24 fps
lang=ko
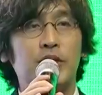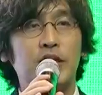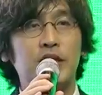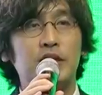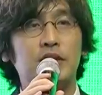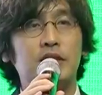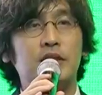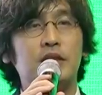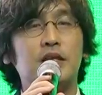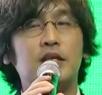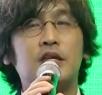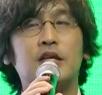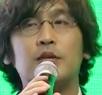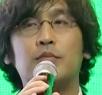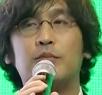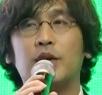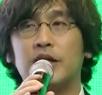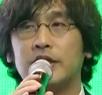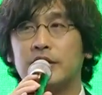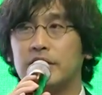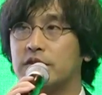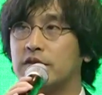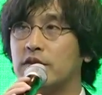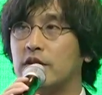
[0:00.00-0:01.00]
PC
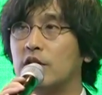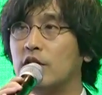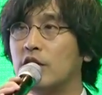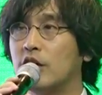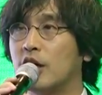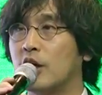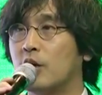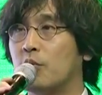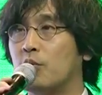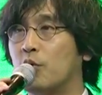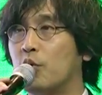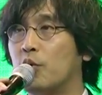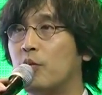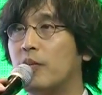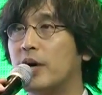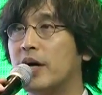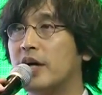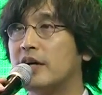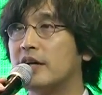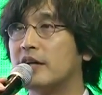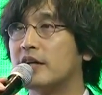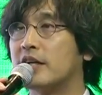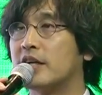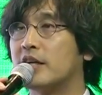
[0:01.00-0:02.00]
기반에서
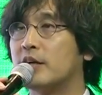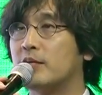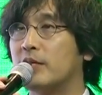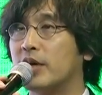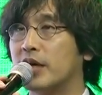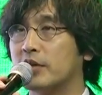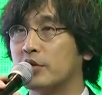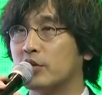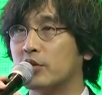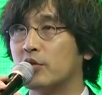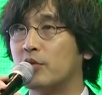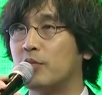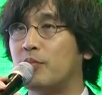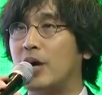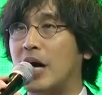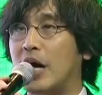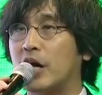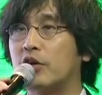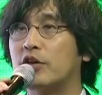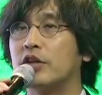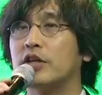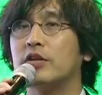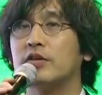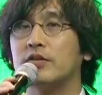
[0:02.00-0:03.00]
모바일 기반으로
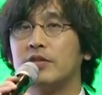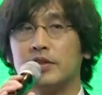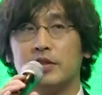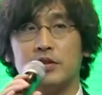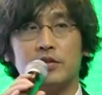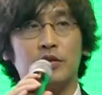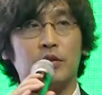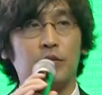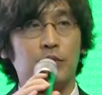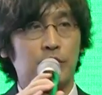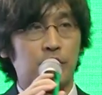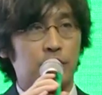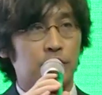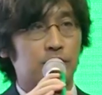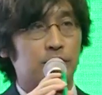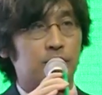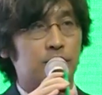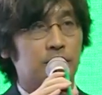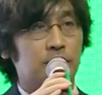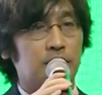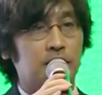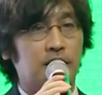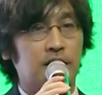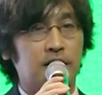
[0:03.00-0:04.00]
바뀌던
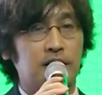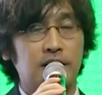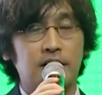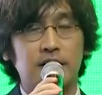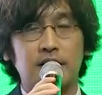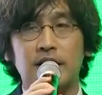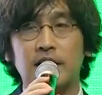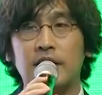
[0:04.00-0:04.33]
시점이었습니다.